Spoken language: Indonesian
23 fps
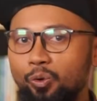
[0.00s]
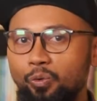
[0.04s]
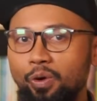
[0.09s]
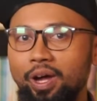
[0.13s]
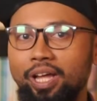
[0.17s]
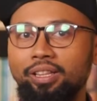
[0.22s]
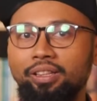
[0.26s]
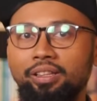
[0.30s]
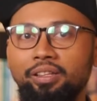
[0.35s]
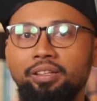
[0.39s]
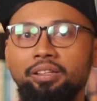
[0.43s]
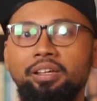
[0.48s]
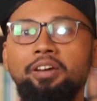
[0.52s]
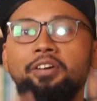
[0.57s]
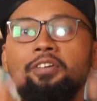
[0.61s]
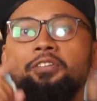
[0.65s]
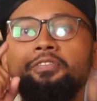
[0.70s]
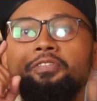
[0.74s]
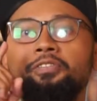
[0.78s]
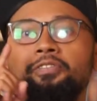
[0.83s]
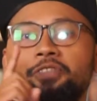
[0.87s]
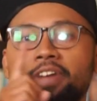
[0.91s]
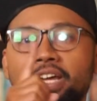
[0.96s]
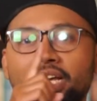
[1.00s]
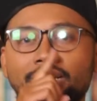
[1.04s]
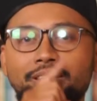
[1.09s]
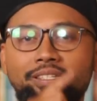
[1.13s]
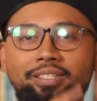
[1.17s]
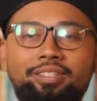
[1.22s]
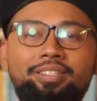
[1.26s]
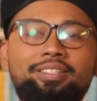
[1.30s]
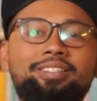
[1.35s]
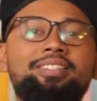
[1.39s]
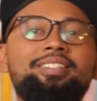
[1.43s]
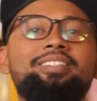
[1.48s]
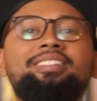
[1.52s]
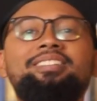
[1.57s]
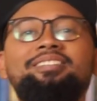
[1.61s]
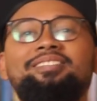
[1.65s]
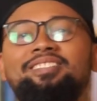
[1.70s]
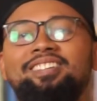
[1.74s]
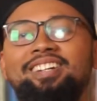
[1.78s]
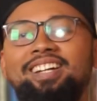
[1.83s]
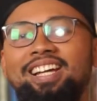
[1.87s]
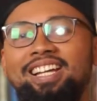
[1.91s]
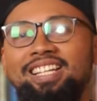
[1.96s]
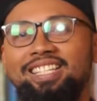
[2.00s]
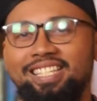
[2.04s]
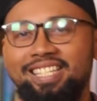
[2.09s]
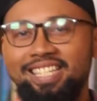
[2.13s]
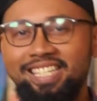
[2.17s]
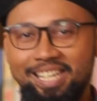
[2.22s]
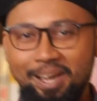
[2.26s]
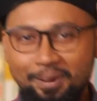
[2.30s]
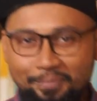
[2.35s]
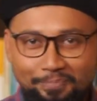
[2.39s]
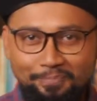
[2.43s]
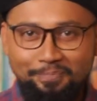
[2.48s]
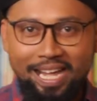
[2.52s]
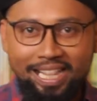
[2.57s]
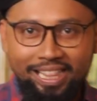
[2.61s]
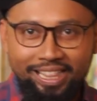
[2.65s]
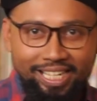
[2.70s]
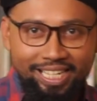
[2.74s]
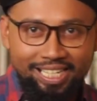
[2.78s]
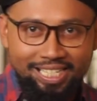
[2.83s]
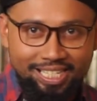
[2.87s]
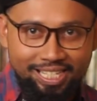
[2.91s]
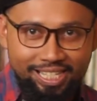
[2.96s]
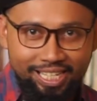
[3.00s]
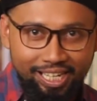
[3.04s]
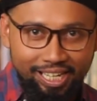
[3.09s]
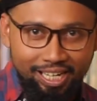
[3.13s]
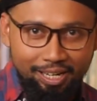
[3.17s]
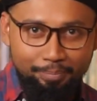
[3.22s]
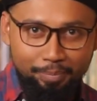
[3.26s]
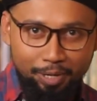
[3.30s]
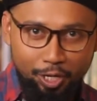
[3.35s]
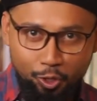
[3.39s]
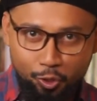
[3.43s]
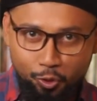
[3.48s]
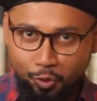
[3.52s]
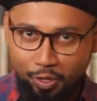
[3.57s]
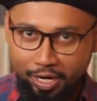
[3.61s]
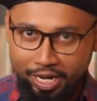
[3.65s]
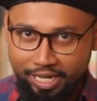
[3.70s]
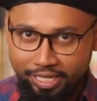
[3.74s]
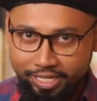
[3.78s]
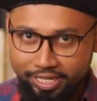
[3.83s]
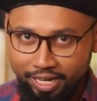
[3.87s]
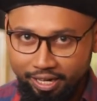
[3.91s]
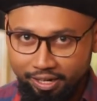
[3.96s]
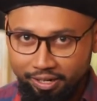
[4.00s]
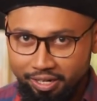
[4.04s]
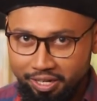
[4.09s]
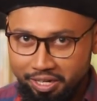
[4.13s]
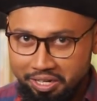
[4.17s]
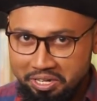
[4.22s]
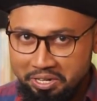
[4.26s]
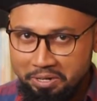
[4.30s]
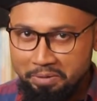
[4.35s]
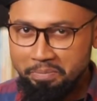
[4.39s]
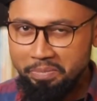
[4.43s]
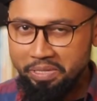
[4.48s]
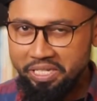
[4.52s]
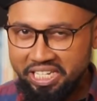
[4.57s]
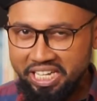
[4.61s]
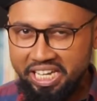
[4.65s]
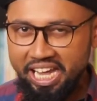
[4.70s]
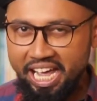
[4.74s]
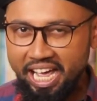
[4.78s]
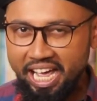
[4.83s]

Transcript: kuat, fix, siap banting setir mendukung Ganjar. Meski